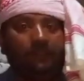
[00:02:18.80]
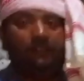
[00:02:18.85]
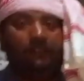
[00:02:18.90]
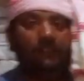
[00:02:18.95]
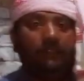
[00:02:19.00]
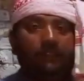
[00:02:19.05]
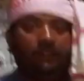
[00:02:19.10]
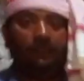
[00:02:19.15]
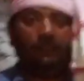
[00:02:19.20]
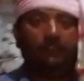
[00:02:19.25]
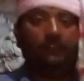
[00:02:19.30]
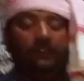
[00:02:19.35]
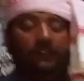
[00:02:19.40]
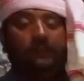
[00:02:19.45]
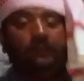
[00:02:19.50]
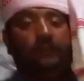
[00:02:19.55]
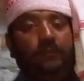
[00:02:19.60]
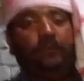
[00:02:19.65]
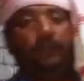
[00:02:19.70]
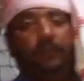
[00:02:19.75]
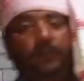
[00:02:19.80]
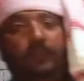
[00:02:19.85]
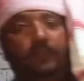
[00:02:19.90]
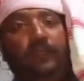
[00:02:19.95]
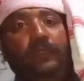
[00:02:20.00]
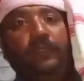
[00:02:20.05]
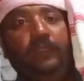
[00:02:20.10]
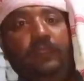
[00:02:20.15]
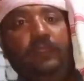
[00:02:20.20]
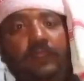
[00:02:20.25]
कटिंग खासकर कुर्बानी
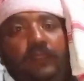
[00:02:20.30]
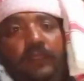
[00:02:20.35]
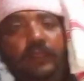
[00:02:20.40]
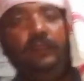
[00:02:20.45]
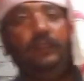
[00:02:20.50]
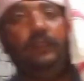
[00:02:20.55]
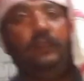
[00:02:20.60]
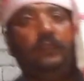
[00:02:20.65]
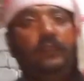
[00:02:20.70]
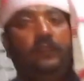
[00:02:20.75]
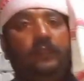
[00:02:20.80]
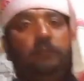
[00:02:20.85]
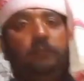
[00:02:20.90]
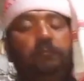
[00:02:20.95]
दे छतरियानों